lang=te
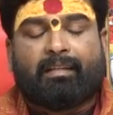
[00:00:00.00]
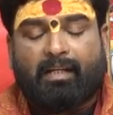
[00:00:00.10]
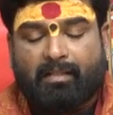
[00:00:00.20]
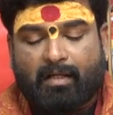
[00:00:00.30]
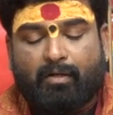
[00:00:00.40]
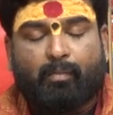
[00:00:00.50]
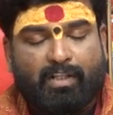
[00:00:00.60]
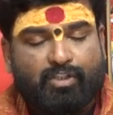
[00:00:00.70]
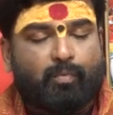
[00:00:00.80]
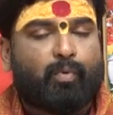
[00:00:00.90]
తల్లిదండ్రులు
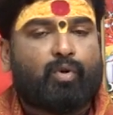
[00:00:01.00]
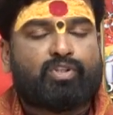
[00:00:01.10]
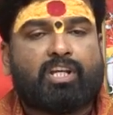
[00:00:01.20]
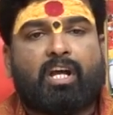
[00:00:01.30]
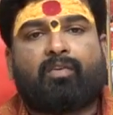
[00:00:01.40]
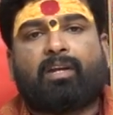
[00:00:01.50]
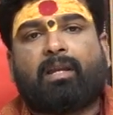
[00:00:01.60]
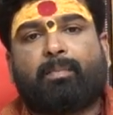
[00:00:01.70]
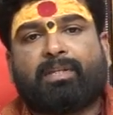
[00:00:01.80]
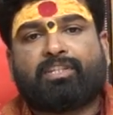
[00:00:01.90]
మంచి ప్రోత్సాహం
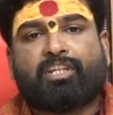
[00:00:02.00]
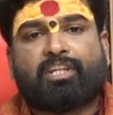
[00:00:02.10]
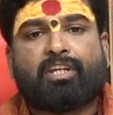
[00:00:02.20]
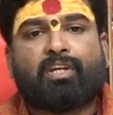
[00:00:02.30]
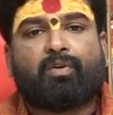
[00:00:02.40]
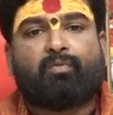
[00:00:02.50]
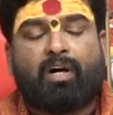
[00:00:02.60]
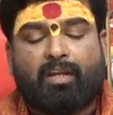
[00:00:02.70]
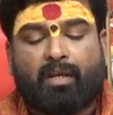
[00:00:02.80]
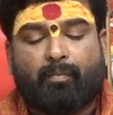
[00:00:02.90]
కల్పించి
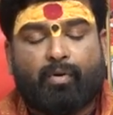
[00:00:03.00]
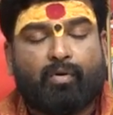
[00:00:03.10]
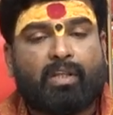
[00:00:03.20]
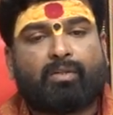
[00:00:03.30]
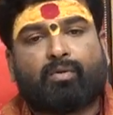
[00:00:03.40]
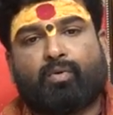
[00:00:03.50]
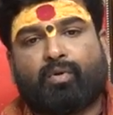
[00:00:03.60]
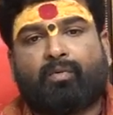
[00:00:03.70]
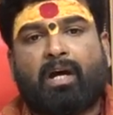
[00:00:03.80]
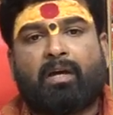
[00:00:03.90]
వారి అభ్యున్నతకు
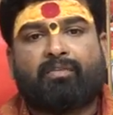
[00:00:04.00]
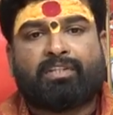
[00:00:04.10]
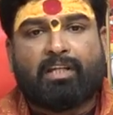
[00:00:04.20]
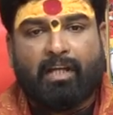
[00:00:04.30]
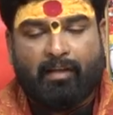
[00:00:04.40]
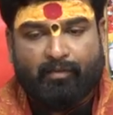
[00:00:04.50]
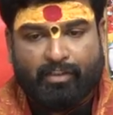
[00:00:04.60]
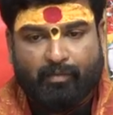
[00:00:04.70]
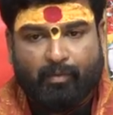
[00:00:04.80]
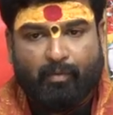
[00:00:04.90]
వివాహ విషయాల
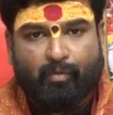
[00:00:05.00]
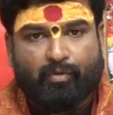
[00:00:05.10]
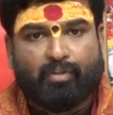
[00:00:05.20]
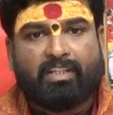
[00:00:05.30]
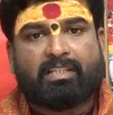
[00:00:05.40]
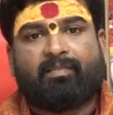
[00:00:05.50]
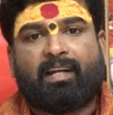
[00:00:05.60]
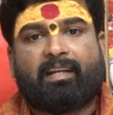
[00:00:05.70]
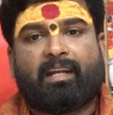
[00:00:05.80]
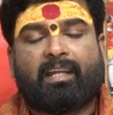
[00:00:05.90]
విషయంలో ముందుకు
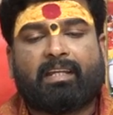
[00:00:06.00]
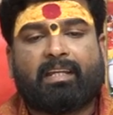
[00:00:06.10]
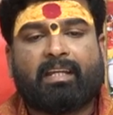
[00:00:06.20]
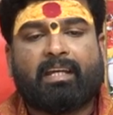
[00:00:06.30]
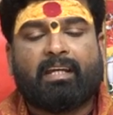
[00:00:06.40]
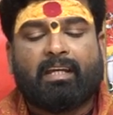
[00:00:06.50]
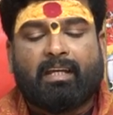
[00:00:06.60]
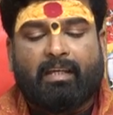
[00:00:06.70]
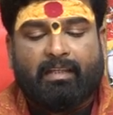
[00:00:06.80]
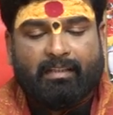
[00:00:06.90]
తీసుకువెళ్ళటానికి
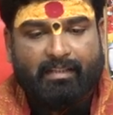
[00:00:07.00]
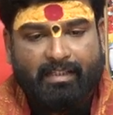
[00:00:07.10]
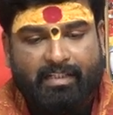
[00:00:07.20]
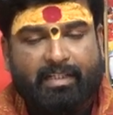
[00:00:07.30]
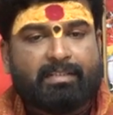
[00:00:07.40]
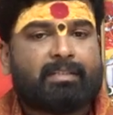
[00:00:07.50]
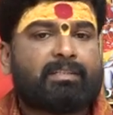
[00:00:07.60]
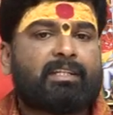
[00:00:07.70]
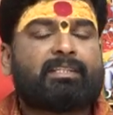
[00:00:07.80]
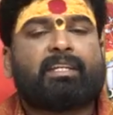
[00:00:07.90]

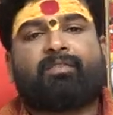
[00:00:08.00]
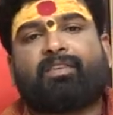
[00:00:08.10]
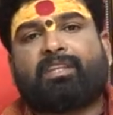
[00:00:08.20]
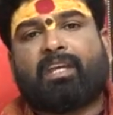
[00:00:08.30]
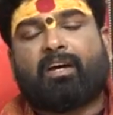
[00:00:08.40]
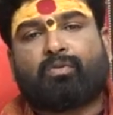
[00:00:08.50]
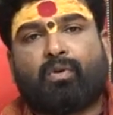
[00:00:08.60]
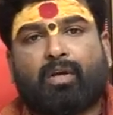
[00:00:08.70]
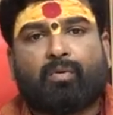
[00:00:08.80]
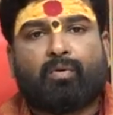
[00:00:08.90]
ఎడ్యుకేషన్ చేసే
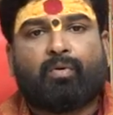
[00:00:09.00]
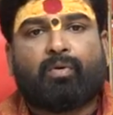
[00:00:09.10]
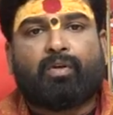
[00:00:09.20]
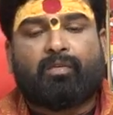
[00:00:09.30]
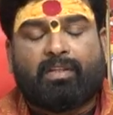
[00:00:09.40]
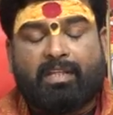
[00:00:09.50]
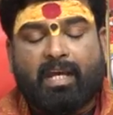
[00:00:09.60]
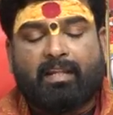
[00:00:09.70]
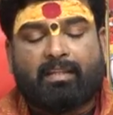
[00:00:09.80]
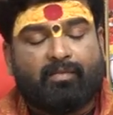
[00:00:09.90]
విద్యార్థులకు
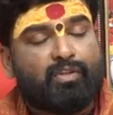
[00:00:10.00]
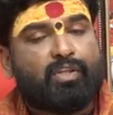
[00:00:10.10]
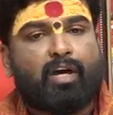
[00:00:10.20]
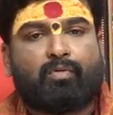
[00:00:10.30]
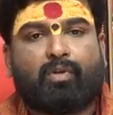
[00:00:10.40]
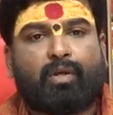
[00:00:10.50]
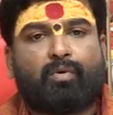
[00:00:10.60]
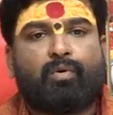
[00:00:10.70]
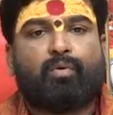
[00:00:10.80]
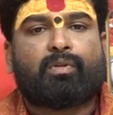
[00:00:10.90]
విద్యార్థి
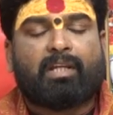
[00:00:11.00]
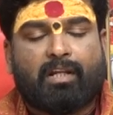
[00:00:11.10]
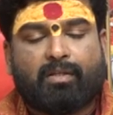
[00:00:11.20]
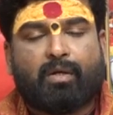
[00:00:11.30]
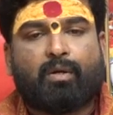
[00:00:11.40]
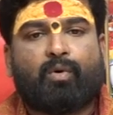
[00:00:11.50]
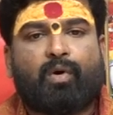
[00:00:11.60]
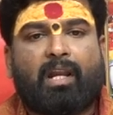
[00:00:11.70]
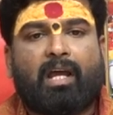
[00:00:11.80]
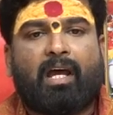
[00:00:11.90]
విద్యార్థులకు తల్లిదండ్రుల
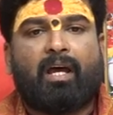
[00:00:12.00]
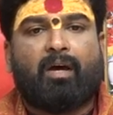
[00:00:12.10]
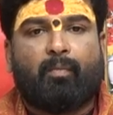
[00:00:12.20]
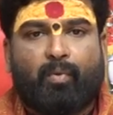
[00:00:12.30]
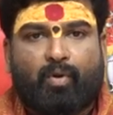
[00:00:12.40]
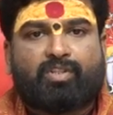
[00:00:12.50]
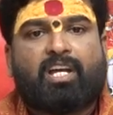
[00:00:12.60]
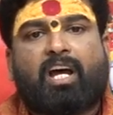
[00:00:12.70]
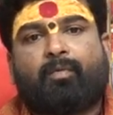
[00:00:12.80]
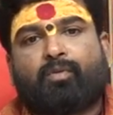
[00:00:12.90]
వల్ల
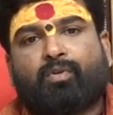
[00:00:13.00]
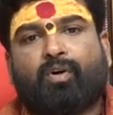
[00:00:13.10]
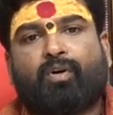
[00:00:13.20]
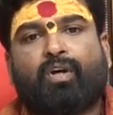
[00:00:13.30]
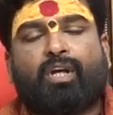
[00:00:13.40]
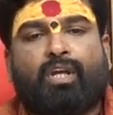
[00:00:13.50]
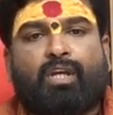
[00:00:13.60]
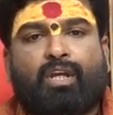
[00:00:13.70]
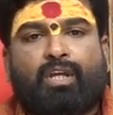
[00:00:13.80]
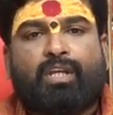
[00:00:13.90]
ప్రోత్సాహంతో
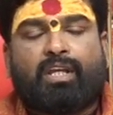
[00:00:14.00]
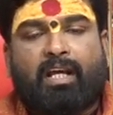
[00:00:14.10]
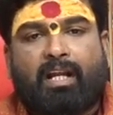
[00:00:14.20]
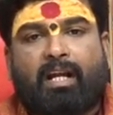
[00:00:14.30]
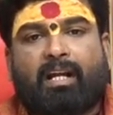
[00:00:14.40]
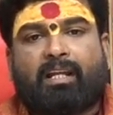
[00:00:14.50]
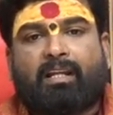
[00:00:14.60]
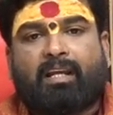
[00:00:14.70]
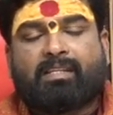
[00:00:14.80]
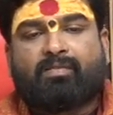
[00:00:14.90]
ఈ కరకాటక
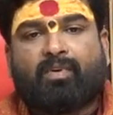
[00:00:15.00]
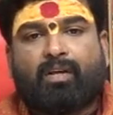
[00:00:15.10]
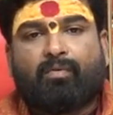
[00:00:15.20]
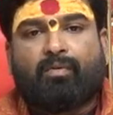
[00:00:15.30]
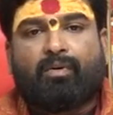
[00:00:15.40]
రాశి వారు